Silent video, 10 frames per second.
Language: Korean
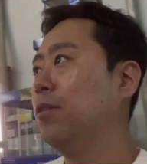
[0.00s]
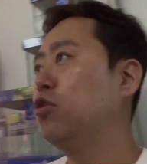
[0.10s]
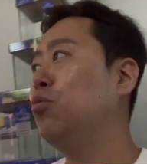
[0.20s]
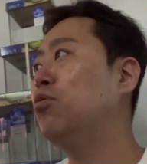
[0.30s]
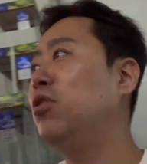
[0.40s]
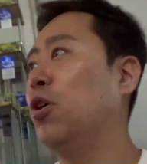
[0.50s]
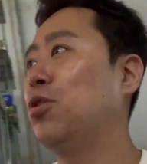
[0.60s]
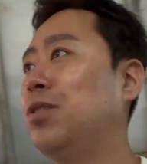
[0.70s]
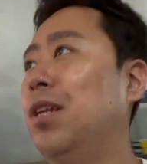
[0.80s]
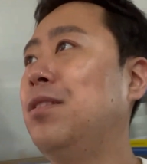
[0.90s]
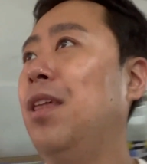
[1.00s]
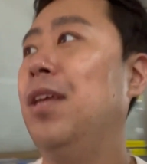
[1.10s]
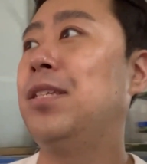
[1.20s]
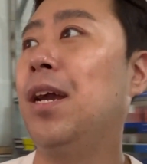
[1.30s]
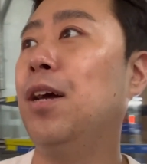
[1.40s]
26살
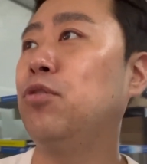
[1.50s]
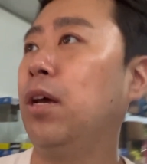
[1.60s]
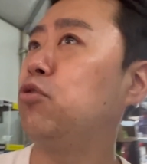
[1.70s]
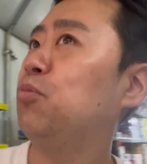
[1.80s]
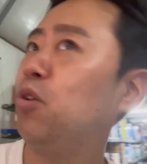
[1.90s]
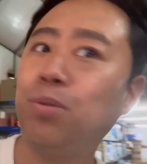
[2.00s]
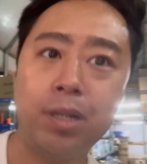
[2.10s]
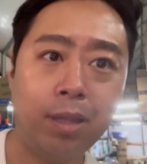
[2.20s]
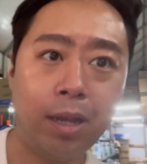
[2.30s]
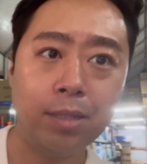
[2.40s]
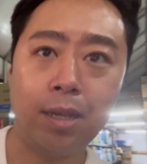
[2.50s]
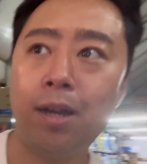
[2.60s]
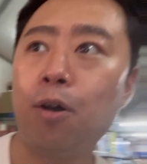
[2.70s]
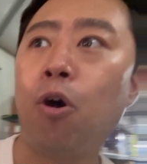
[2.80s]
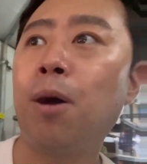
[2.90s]
때 제가 아 27살 때인가
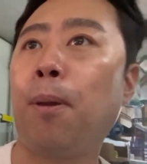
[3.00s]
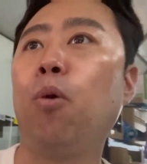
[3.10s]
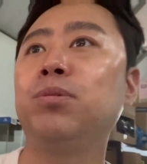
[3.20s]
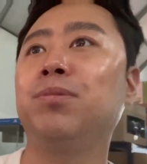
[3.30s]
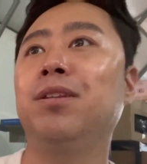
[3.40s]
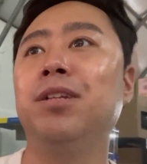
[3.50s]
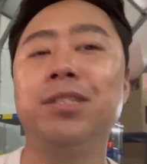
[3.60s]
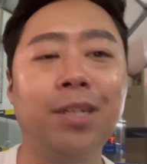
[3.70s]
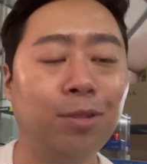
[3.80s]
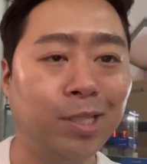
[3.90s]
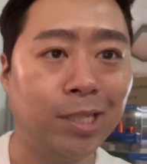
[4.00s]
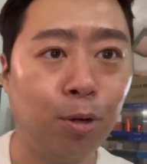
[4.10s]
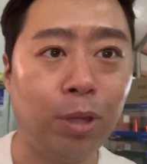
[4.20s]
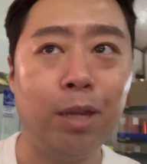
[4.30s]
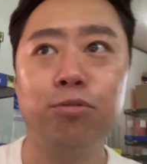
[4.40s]
제가 어항 150대를 1층에서
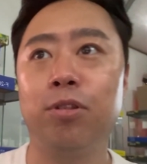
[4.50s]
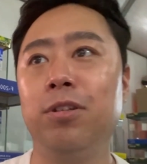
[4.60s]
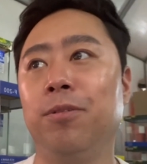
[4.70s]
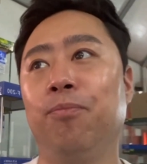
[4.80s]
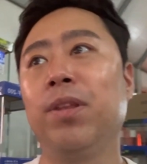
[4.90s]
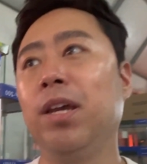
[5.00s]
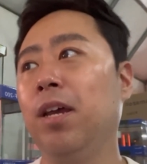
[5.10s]
지하로 내리고서는